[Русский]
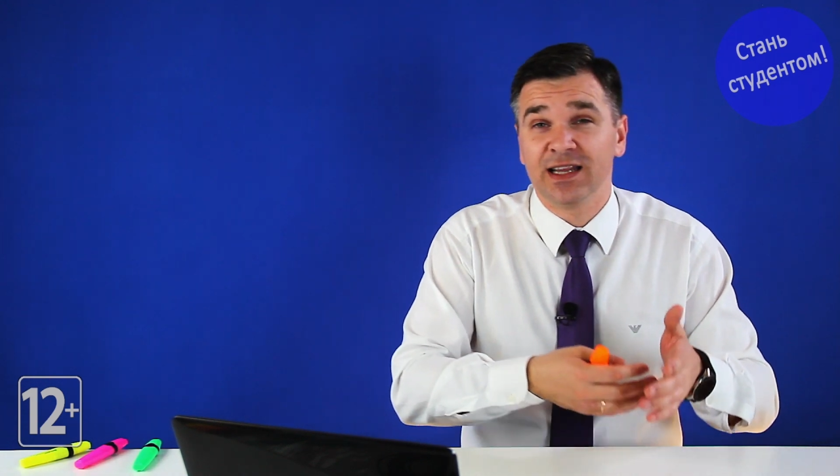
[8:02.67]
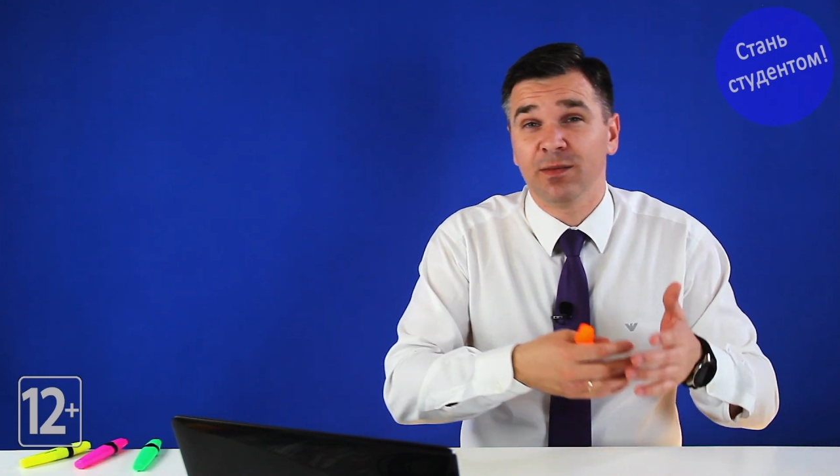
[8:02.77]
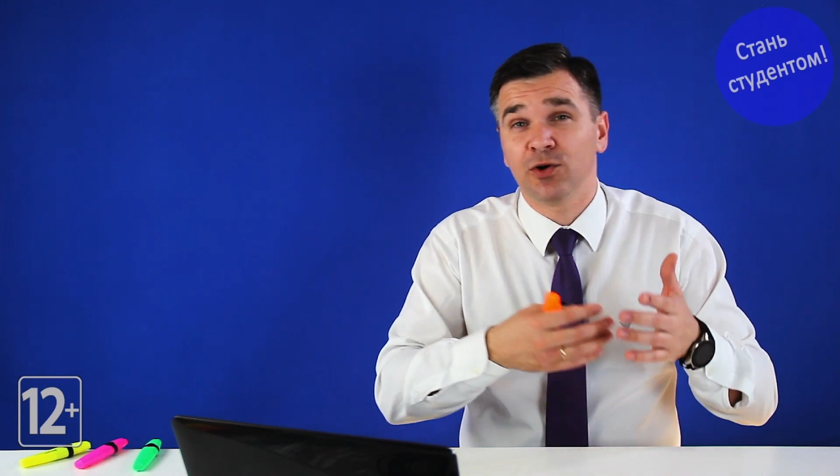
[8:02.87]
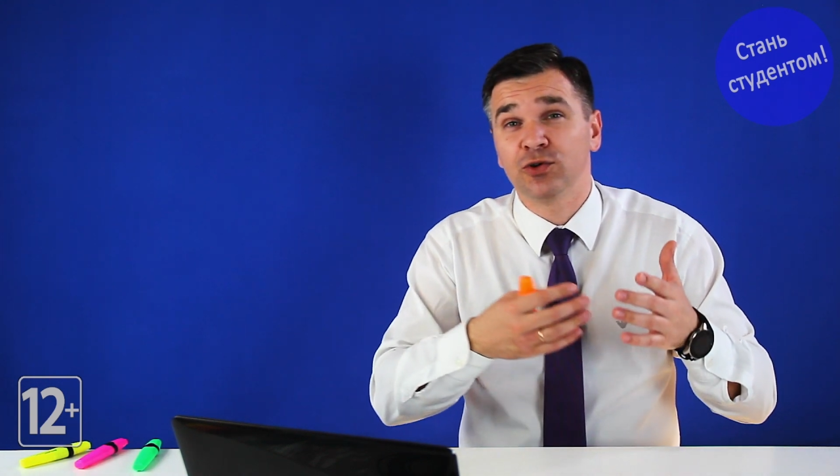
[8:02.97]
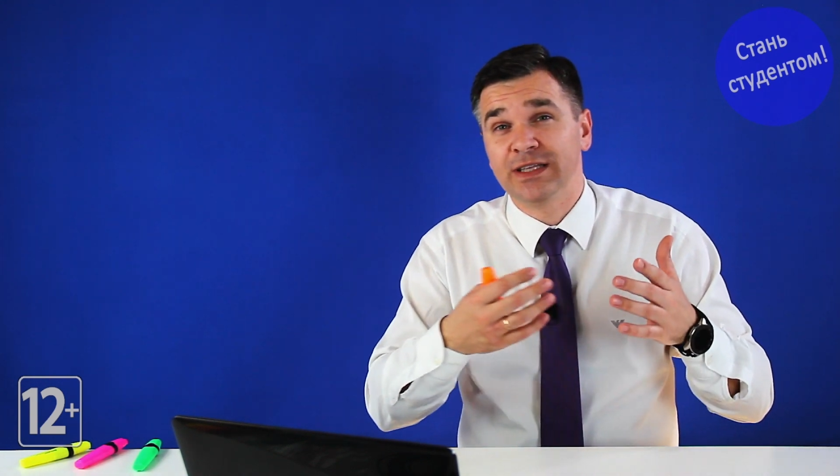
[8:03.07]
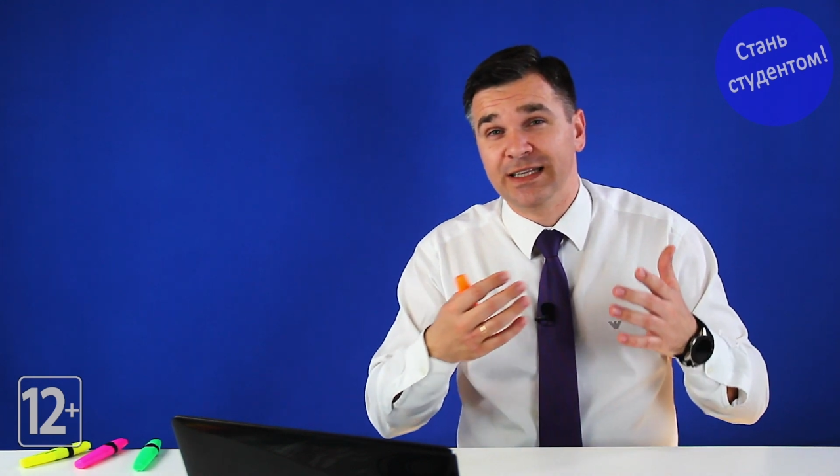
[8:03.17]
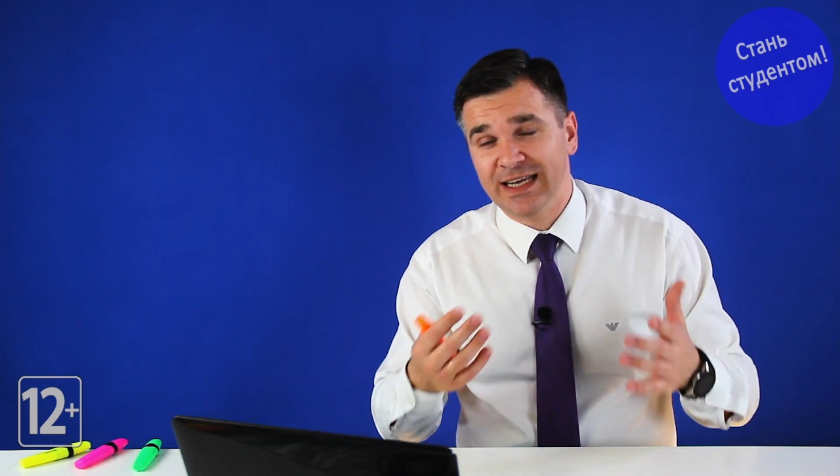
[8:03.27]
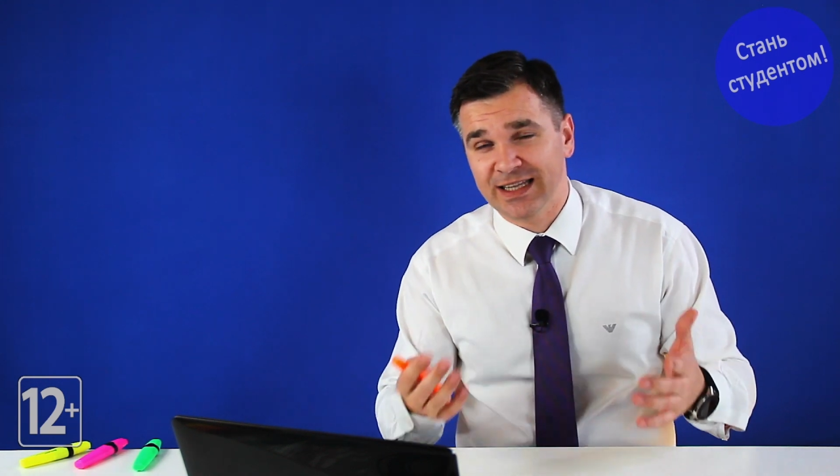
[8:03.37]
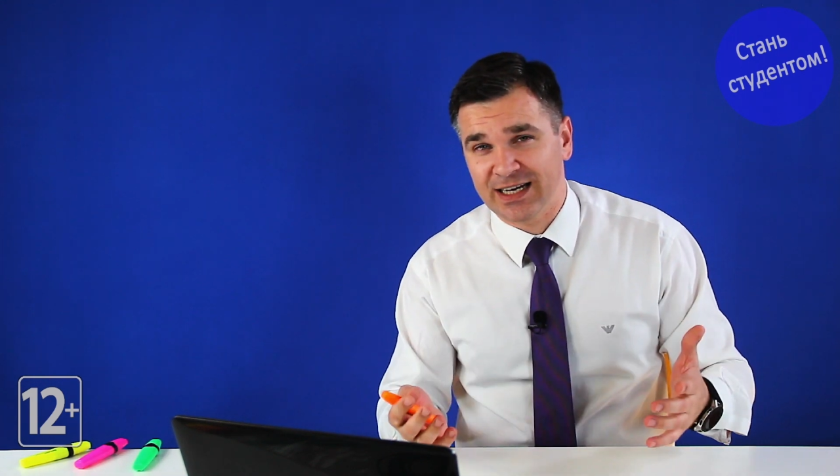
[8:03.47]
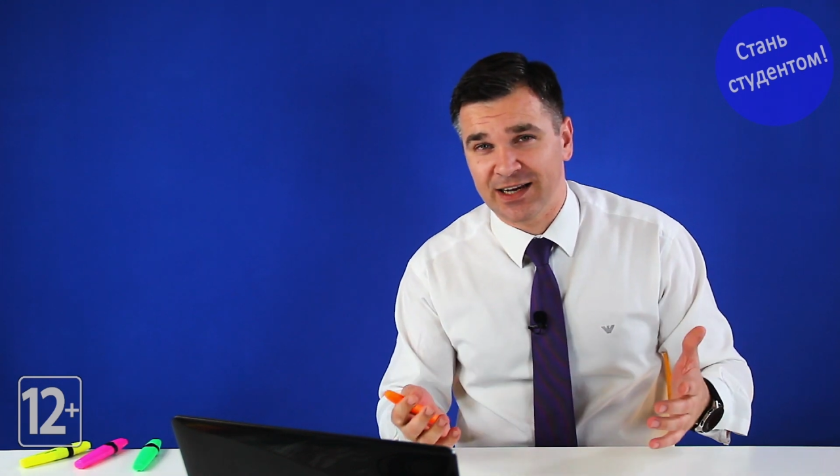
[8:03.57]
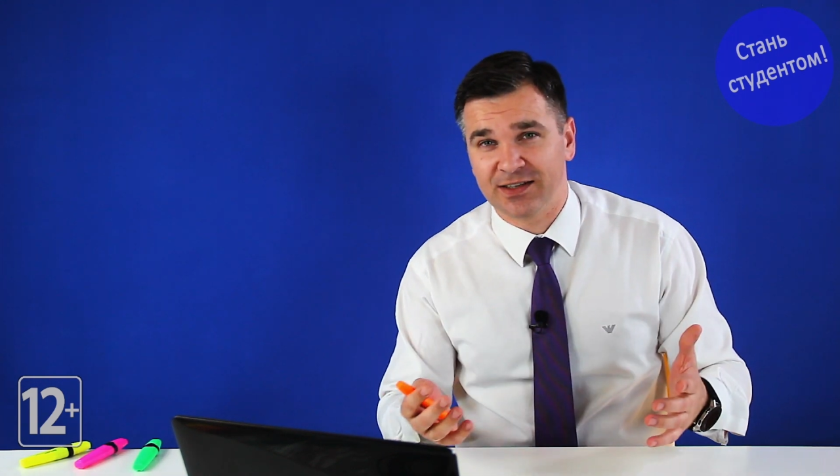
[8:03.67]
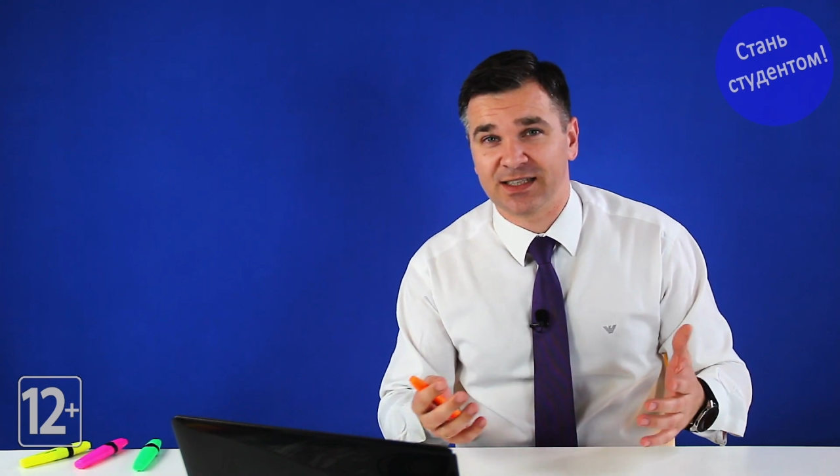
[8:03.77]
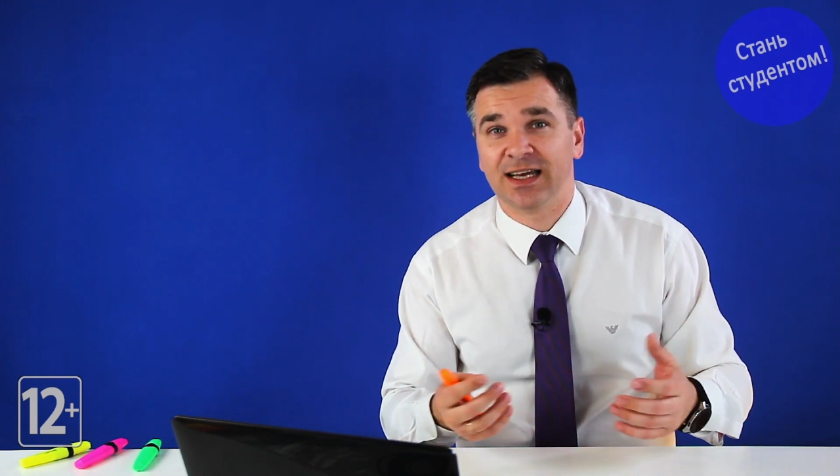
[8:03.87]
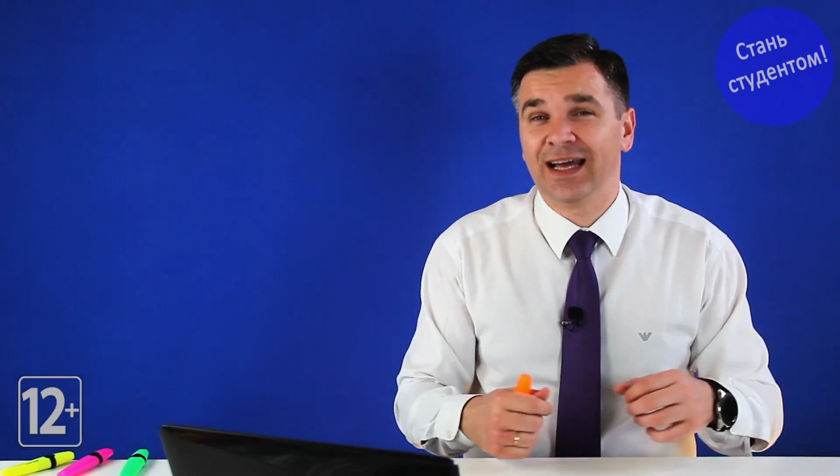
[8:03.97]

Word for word: наоборот не нравится.